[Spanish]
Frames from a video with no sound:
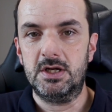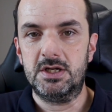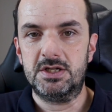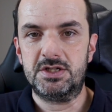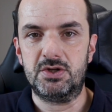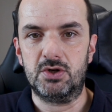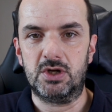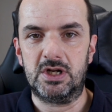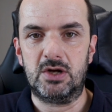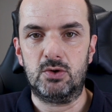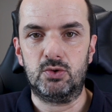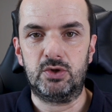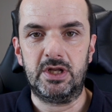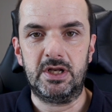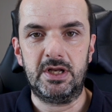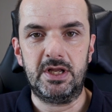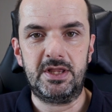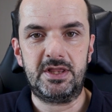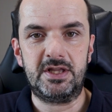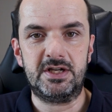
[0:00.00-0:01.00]
Si la
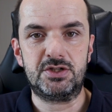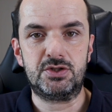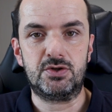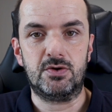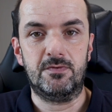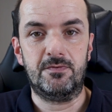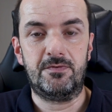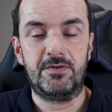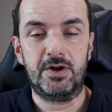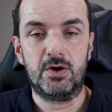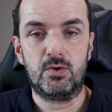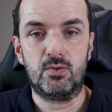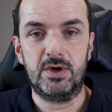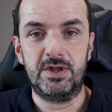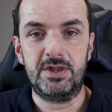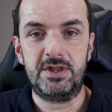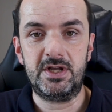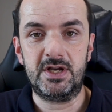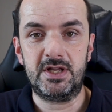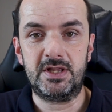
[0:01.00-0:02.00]
utilizas con
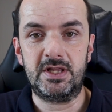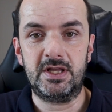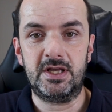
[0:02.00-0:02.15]
frecuencia